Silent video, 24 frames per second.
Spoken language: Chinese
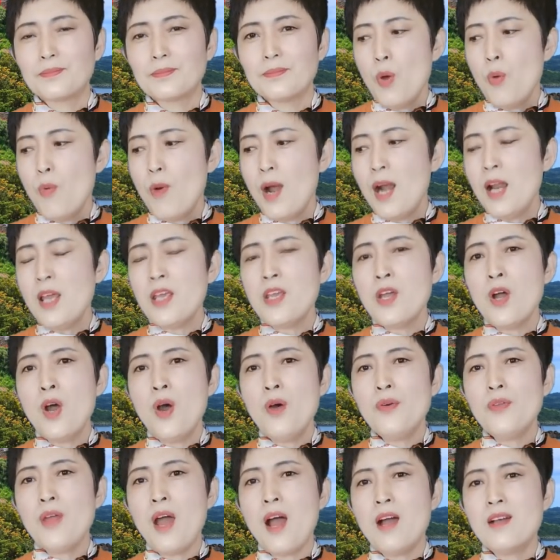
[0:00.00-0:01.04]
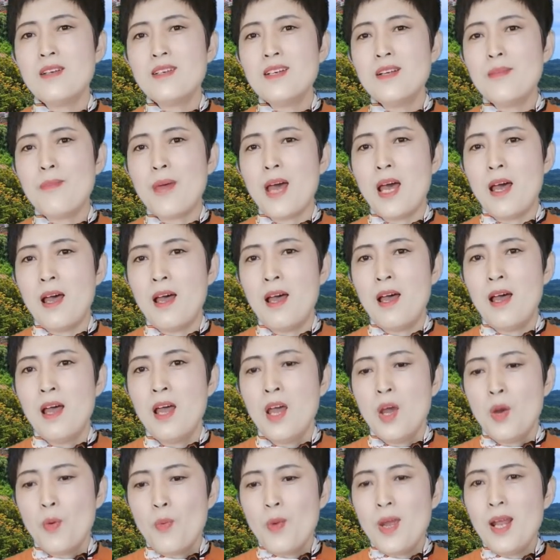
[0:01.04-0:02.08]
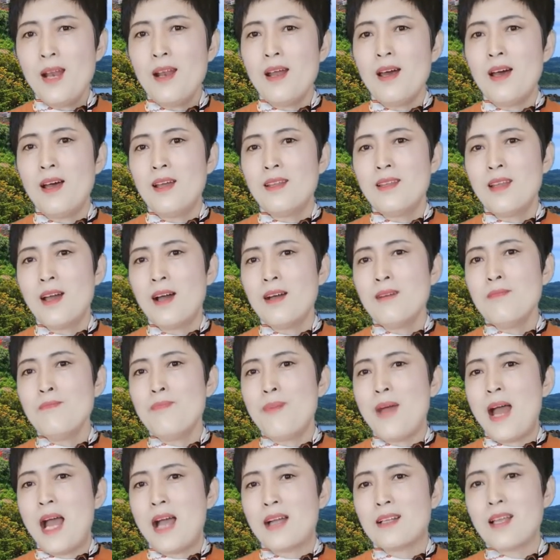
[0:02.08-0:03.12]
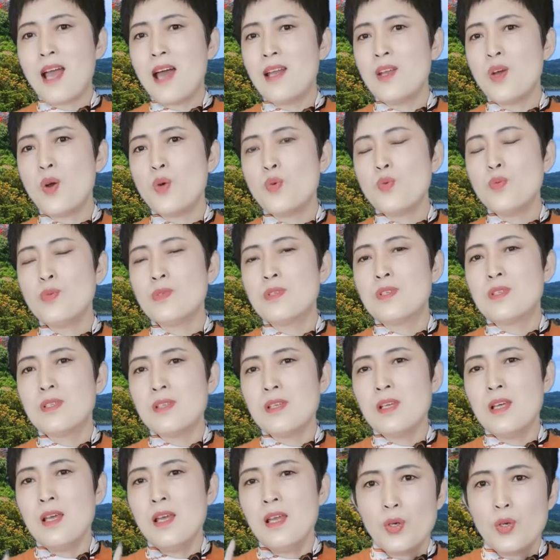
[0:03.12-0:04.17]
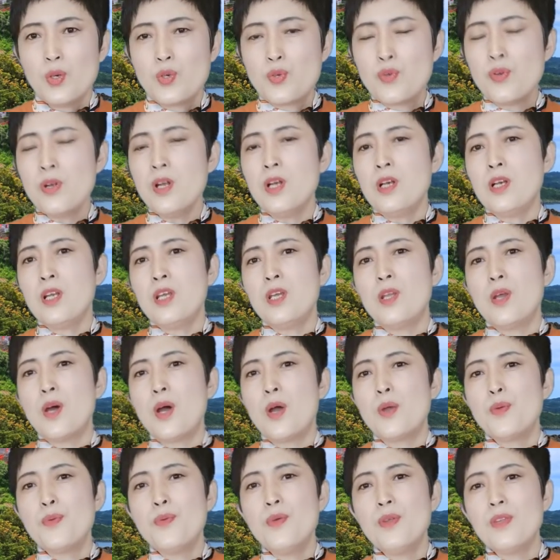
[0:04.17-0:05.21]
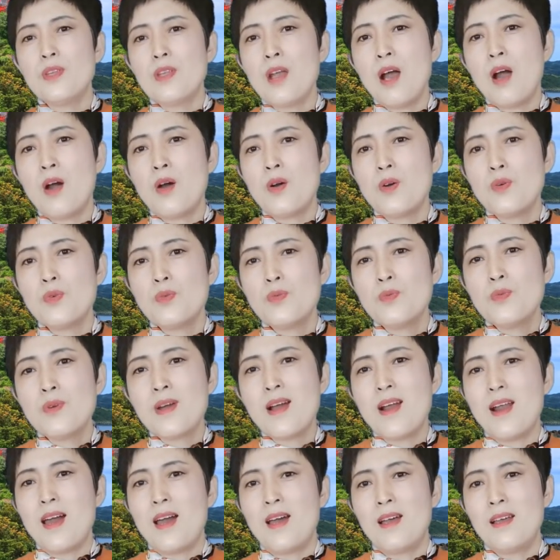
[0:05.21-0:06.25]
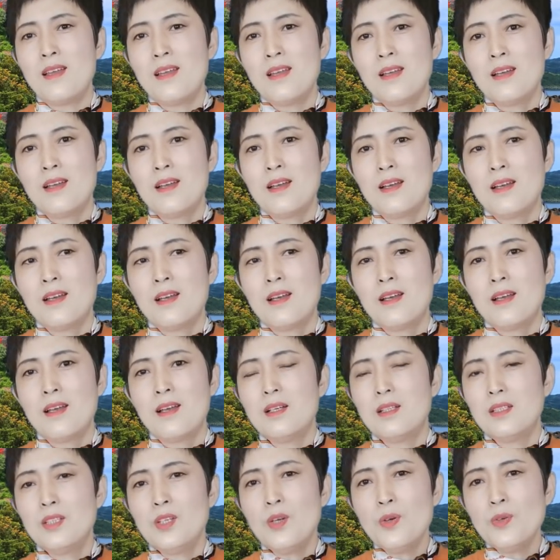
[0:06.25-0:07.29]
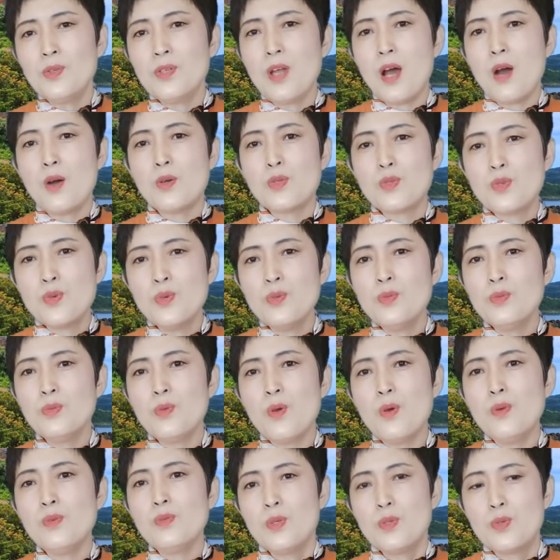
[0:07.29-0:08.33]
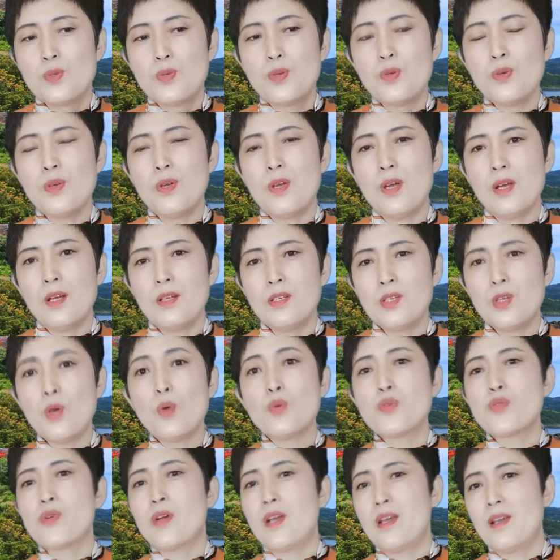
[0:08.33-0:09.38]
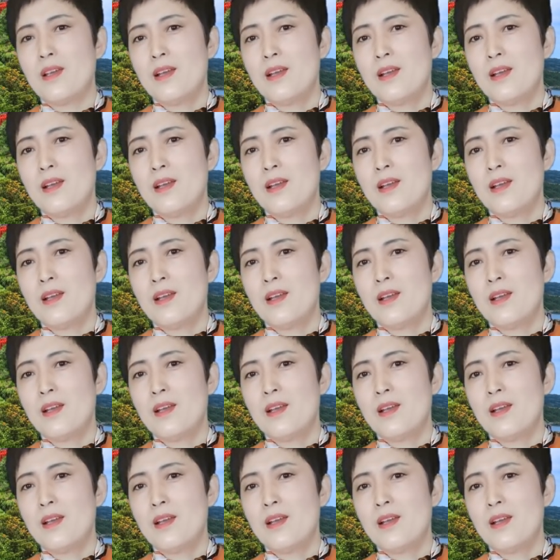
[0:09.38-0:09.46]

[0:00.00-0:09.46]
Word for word: 完了以后呢，日本为了能把它的物资顺利的运到乌克兰，又到中东去游说。